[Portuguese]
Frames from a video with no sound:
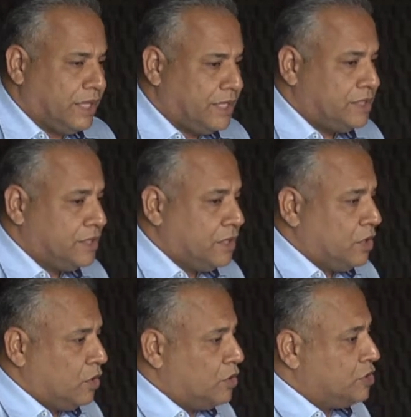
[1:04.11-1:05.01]
Leite,
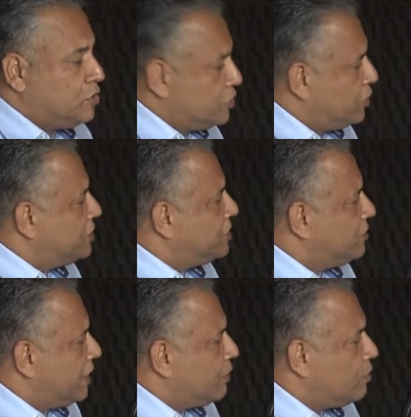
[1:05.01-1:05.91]
onde os dois
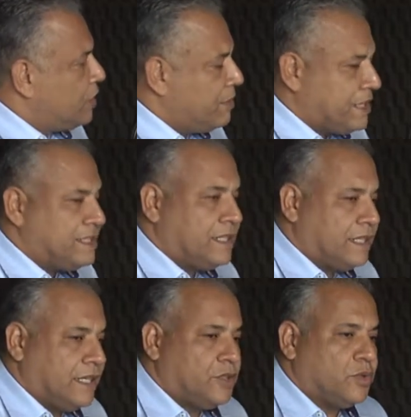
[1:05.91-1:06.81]
tiveram como
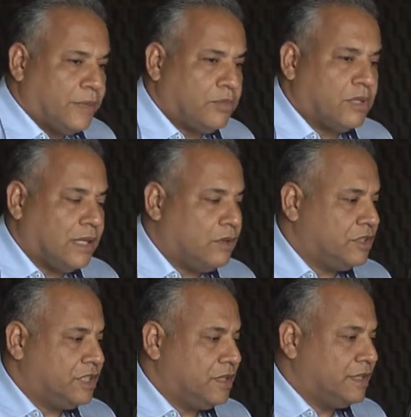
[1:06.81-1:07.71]
representante o deputado
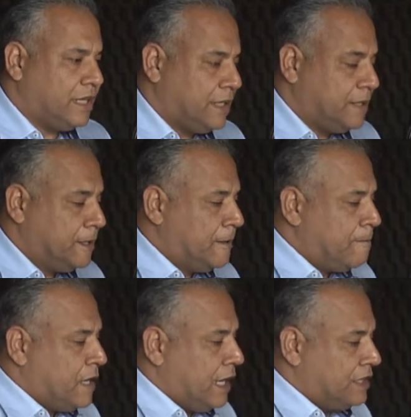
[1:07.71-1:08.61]
Rogério Andrade.
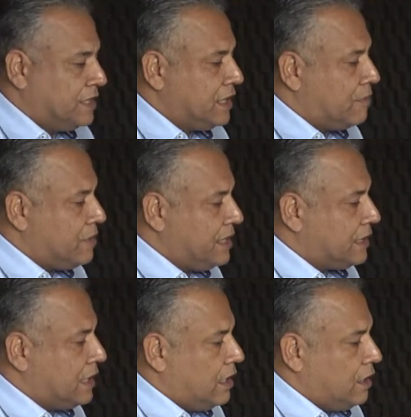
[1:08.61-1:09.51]
A gente
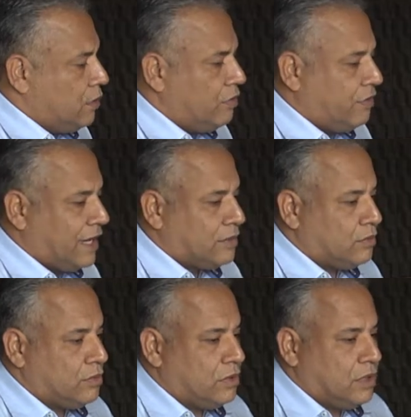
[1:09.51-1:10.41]
lamenta o
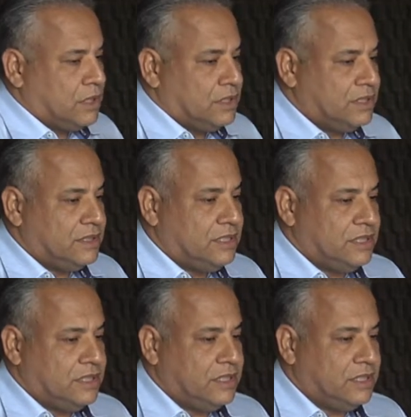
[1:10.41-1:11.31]
fato de,
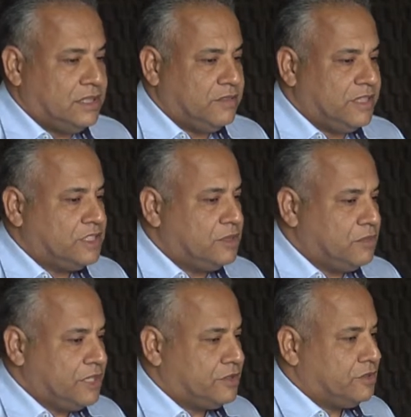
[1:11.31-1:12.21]
de, de
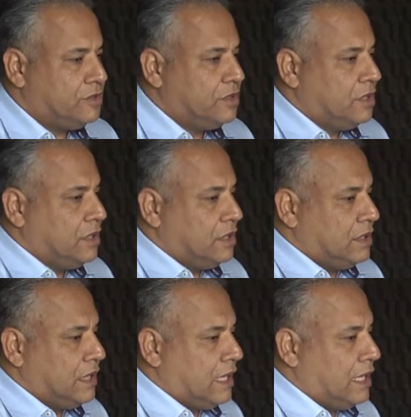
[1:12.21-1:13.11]
investimentos
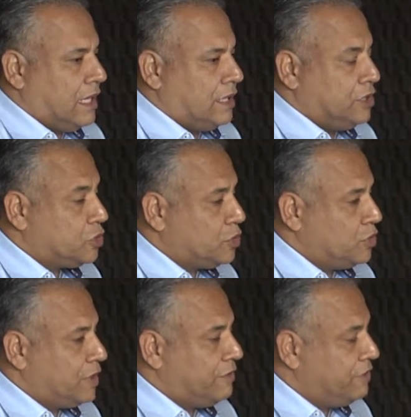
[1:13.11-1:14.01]
na
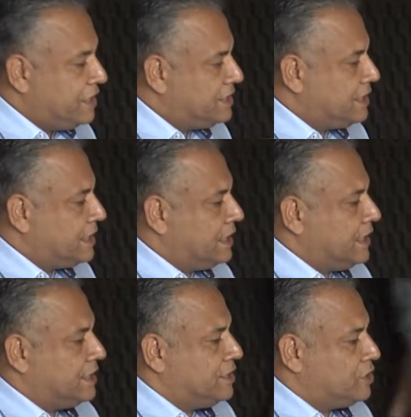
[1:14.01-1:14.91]
estrutura física,
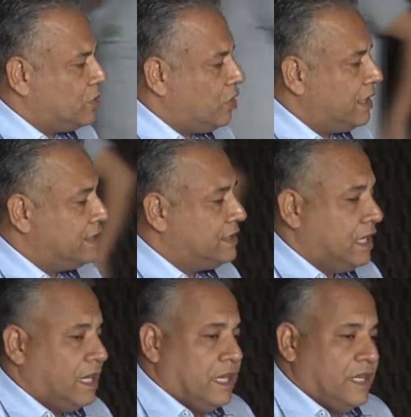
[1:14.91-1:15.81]
né, nas escolas.
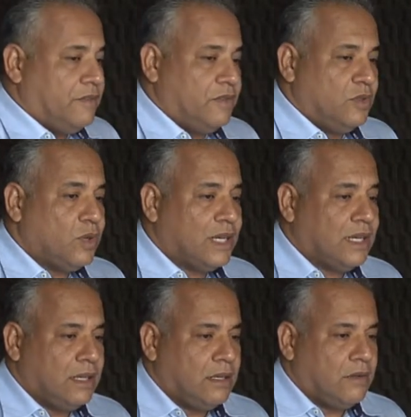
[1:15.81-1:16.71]
E
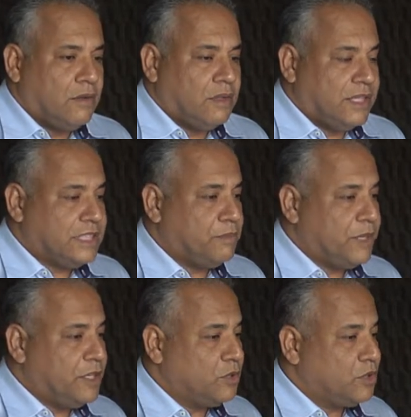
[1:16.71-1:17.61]
nunca, nesse
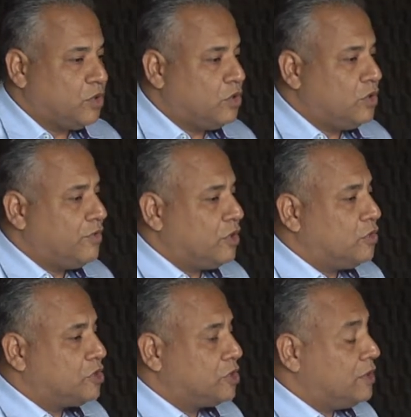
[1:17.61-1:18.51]
período todo, não foi
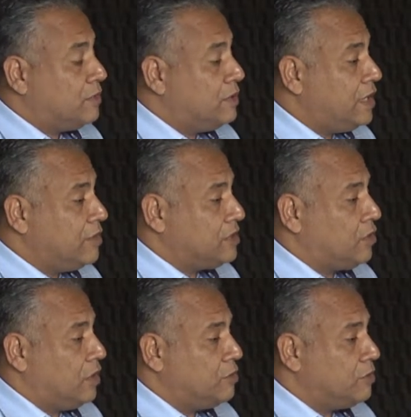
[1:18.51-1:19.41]
construída nenhuma
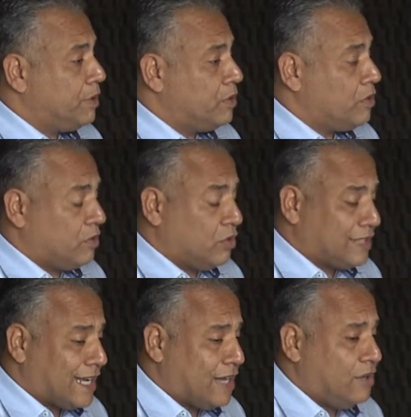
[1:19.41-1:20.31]
escola, muito pelo
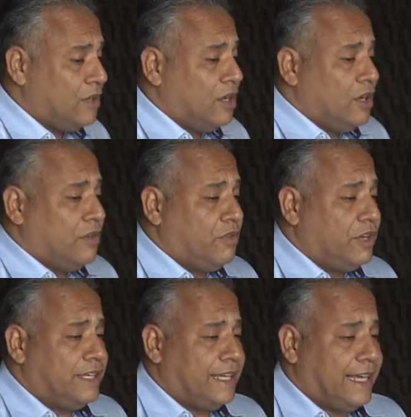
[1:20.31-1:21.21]
contrário.
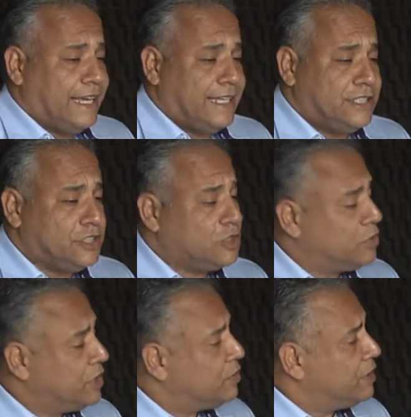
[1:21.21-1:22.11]
Foi é,
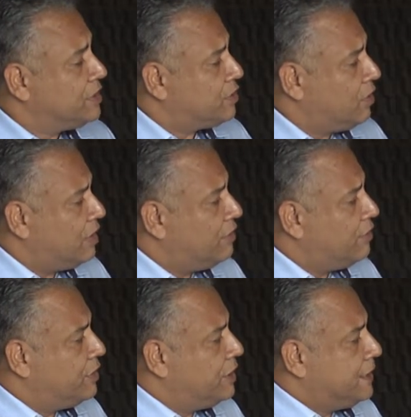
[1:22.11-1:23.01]
destruída uma escola,
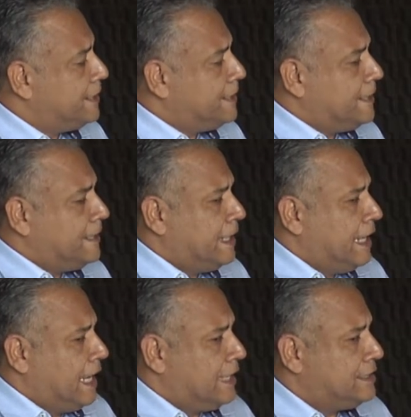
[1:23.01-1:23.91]
foi
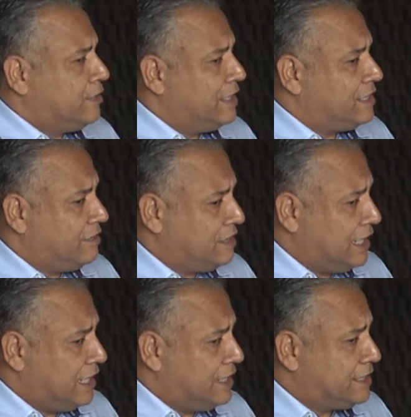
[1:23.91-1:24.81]
a Silvestre
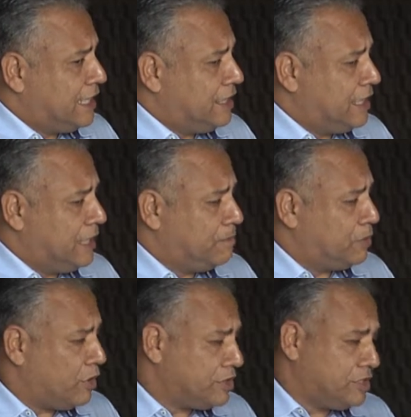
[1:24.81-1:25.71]
Evangelista, ali, ali
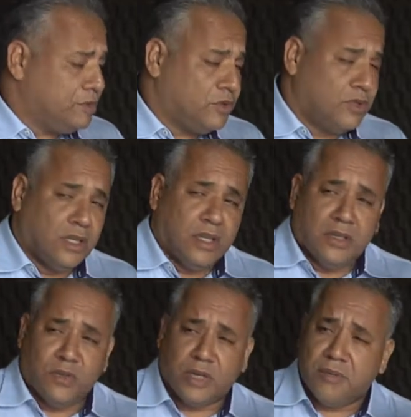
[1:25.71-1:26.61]
próximo
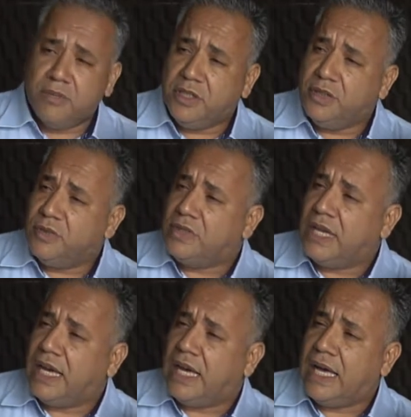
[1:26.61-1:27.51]
do caminho
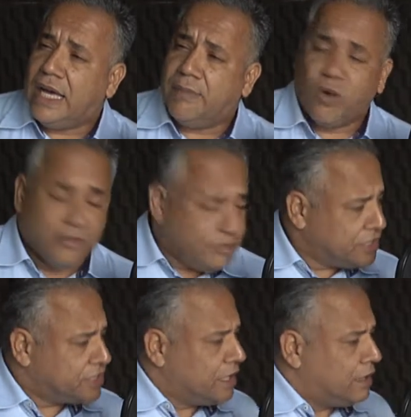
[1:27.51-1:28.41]
da Boa
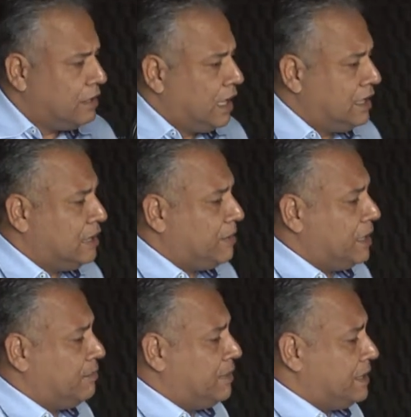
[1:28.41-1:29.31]
Vista, ali na
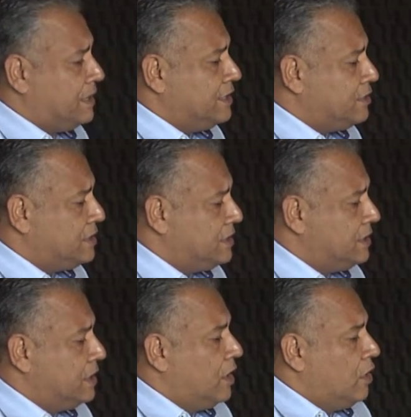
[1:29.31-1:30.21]
Maria Preta. Isso
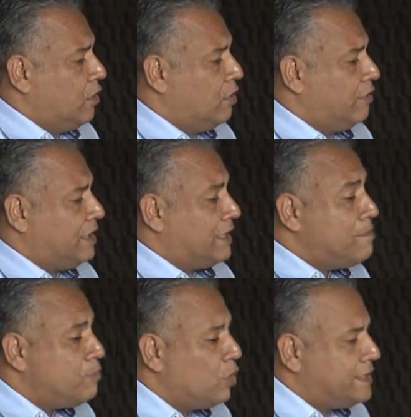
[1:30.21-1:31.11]
sim, houve a
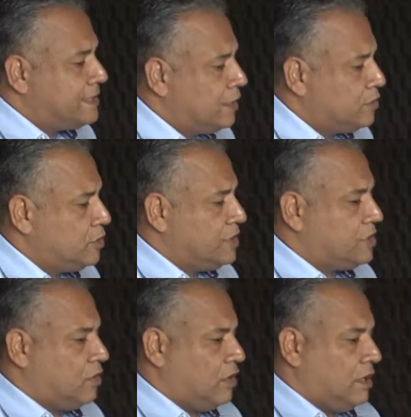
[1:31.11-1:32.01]
demolição de uma
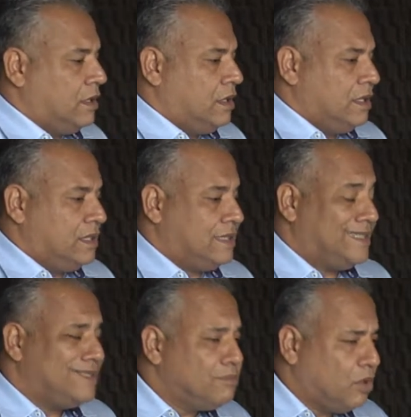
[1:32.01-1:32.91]
escola. Isso
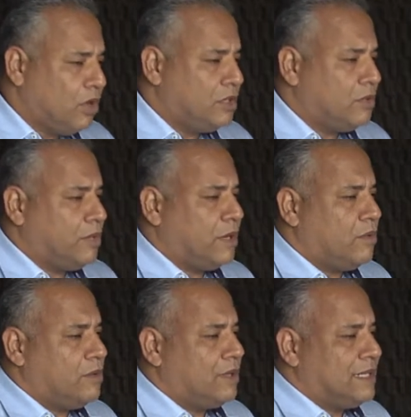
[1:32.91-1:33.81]
é simbólico para
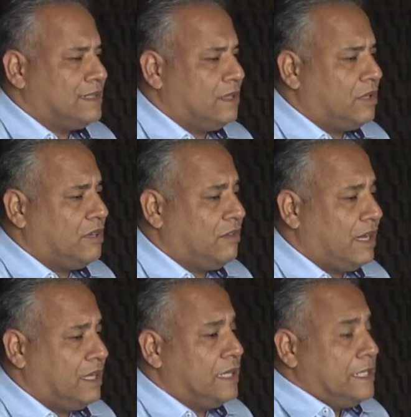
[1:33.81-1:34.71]
uma educação que
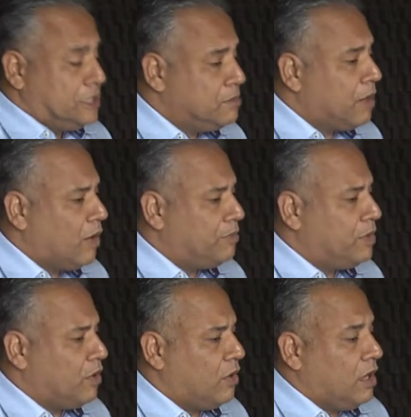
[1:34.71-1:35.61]
vai de mal a
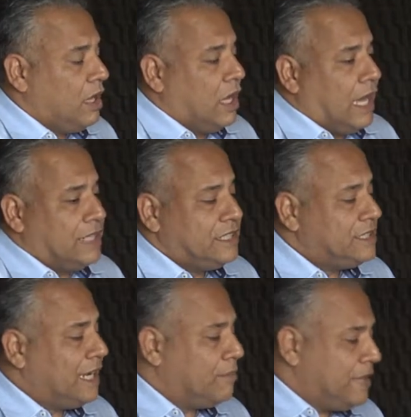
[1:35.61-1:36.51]
pior. A
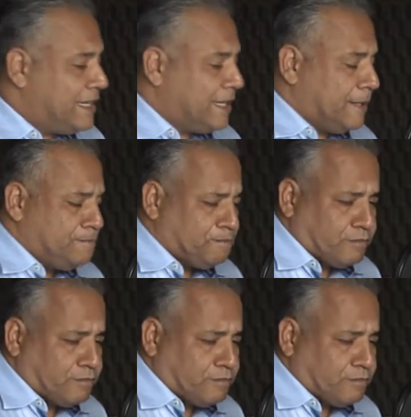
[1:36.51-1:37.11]
gente lamenta